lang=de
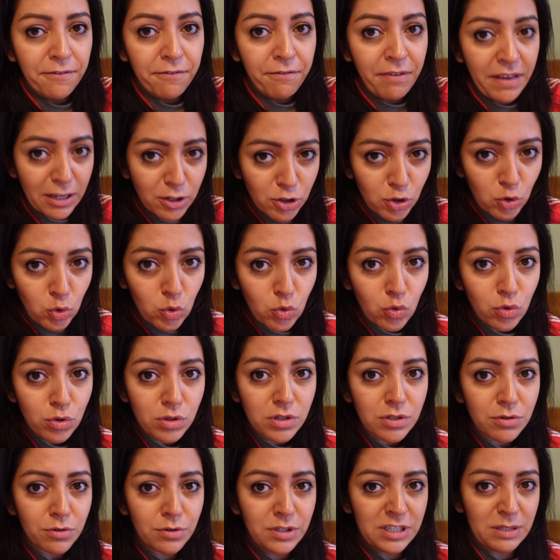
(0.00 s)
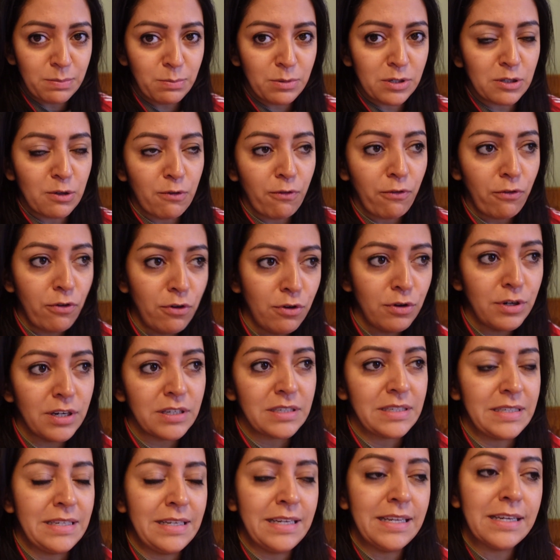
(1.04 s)
wehtut und ich habe das Gefühl,
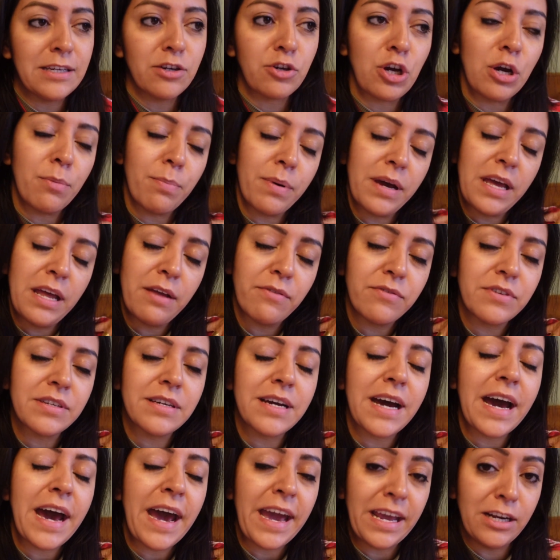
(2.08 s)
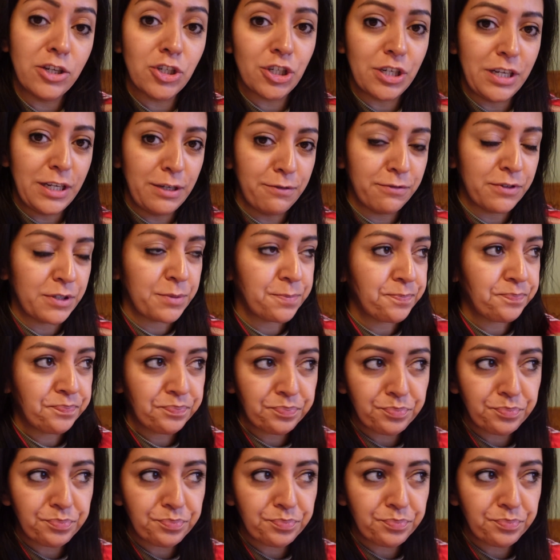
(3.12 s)
dass die linke Körperhälfte einschläft.